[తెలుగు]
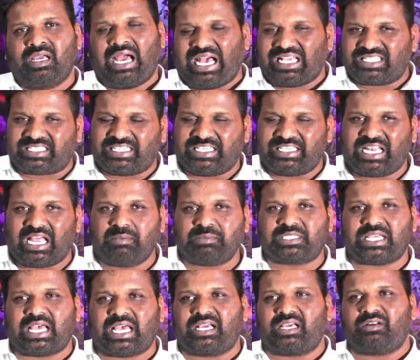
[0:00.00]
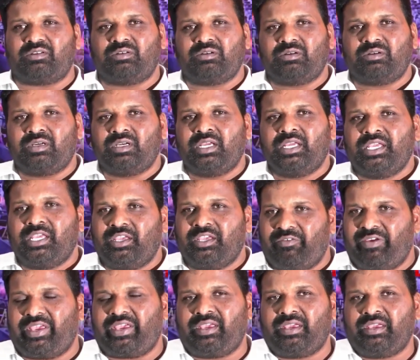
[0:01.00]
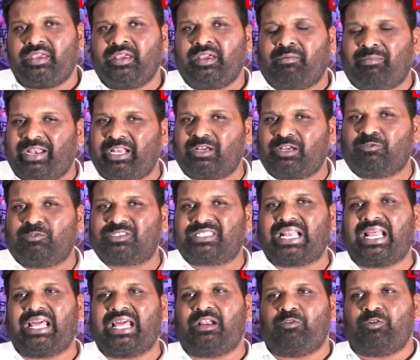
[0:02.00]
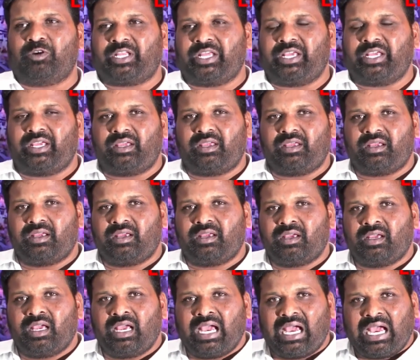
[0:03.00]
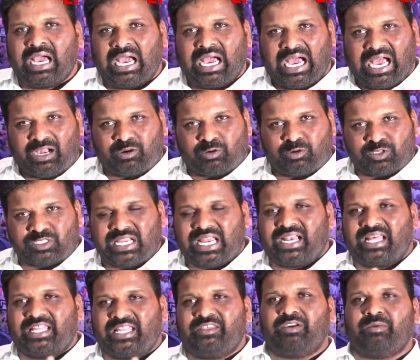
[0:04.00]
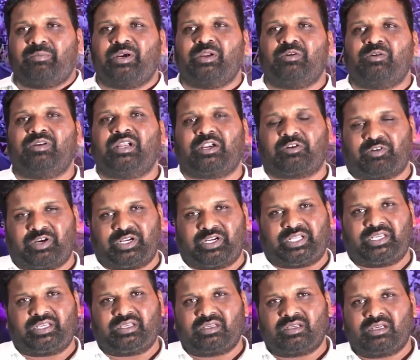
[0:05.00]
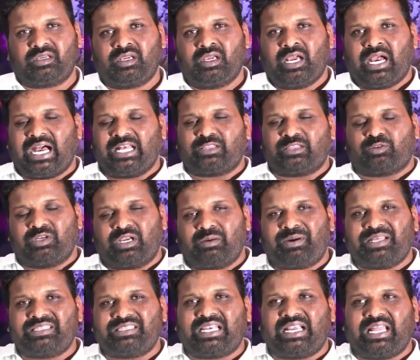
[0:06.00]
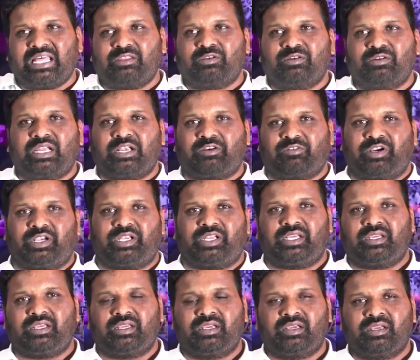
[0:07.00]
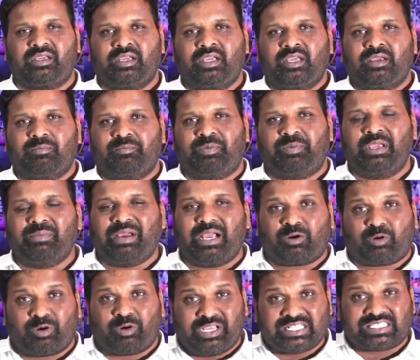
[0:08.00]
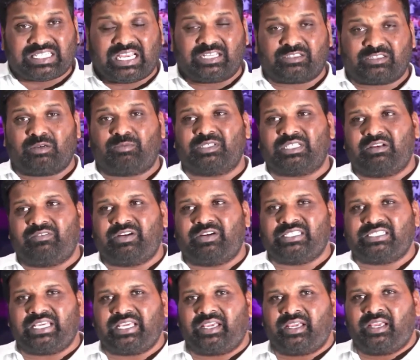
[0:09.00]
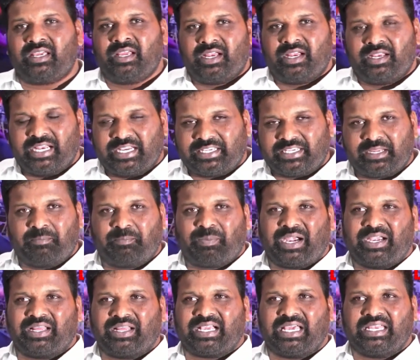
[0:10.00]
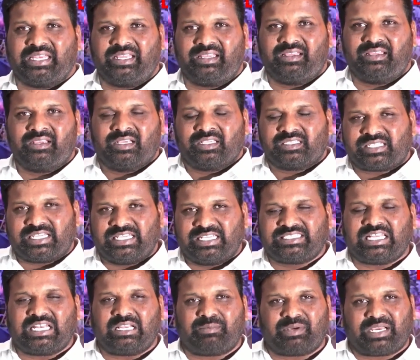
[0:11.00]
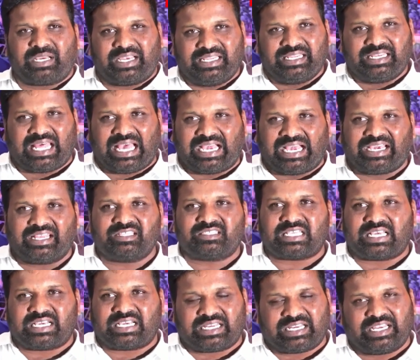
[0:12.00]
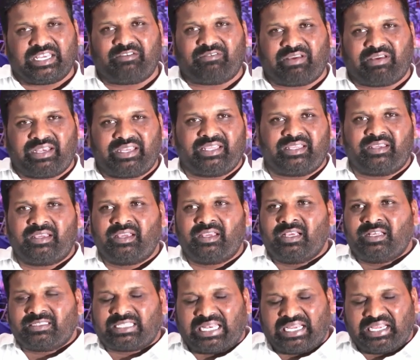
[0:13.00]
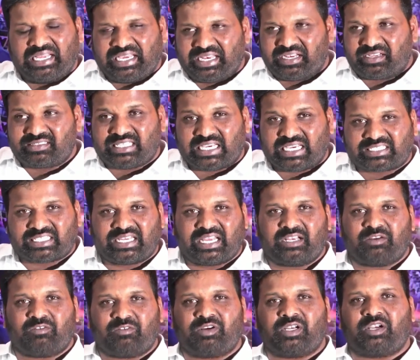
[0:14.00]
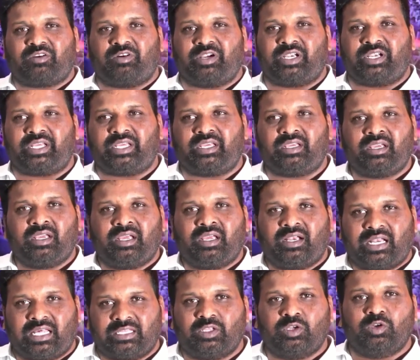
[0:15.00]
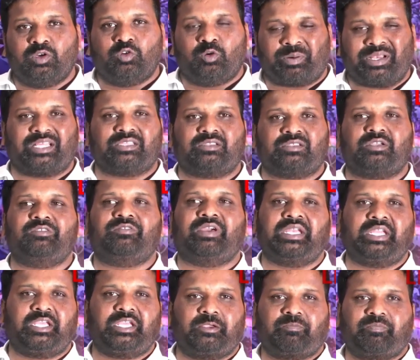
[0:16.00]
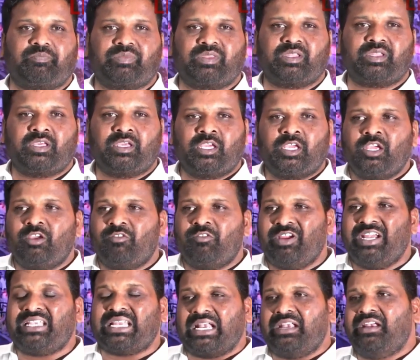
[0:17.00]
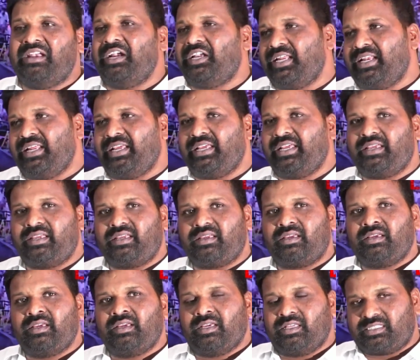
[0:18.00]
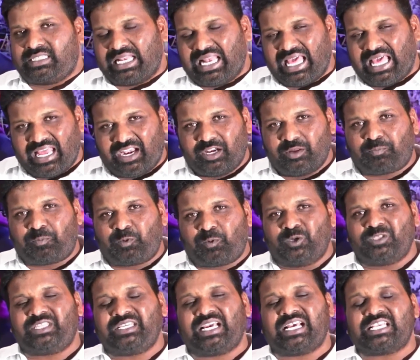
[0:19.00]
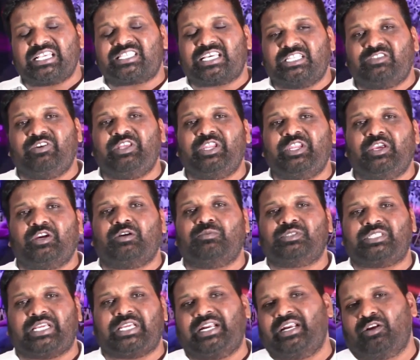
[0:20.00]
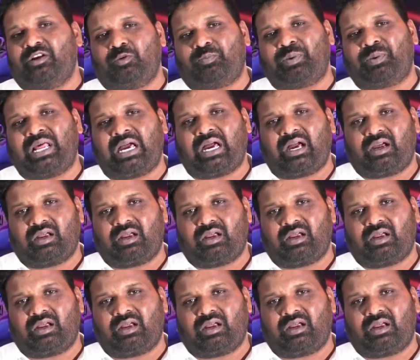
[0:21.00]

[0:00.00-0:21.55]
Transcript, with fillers: ఆ శ్రీరామ్ సాగరు ఇవి మనకు ఉత్తరాన ఉంటే ఆ కృష్ణానది వెంబడి ఉన్నటువంటి ఆ తుంగభద్ర నది ఉన్నటువంటి భీమా కోయల్ సార్తో మొదలు పెడితే నెట్టెంపాడు కానీ శ్రీశైలం కానీ నాగార్జున సాగర్ కానీ ఇవన్నీ తెలంగాణకు దక్షిణాన ఉన్నటువంటి నదులు ఉపనదులు ఇవన్నీ వీటన్నిటినీ జలాలను పూర్తిగా సద్వినియోగం చేయడం లోపల